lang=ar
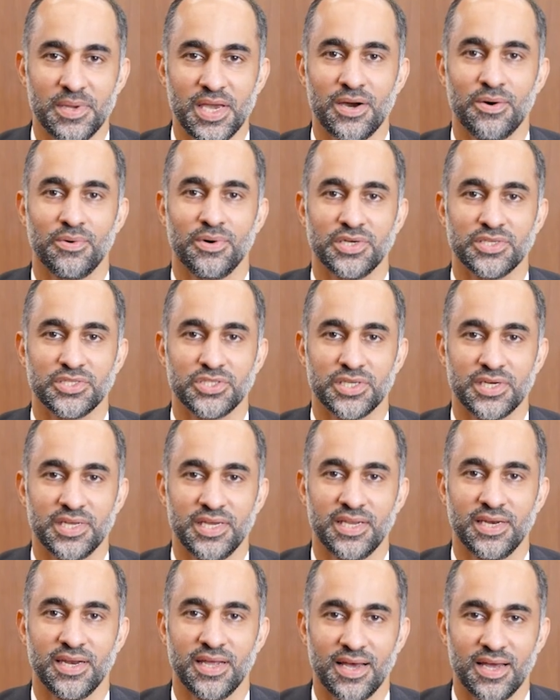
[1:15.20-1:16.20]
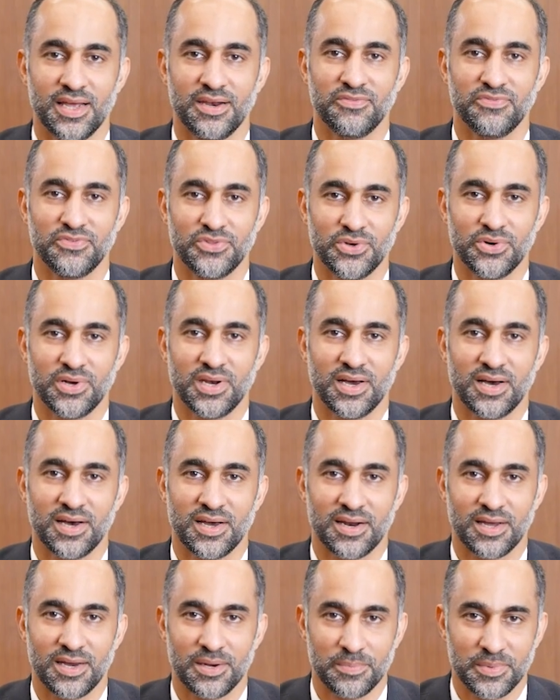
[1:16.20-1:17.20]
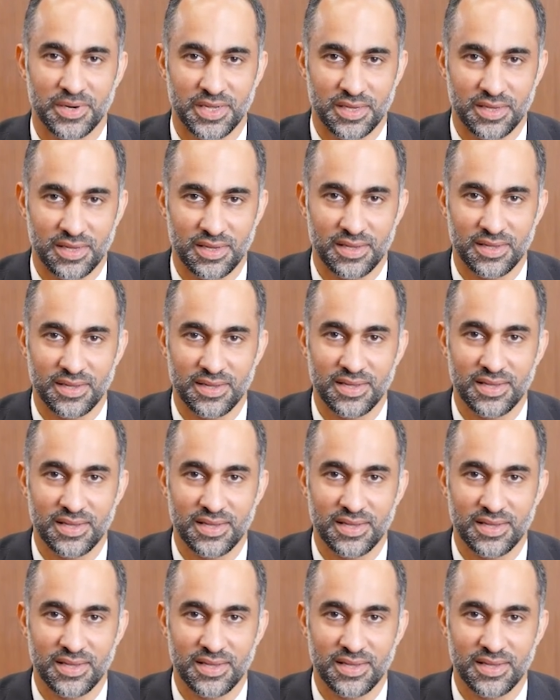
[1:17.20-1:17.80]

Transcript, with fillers: 120 ألف دولار أمريكي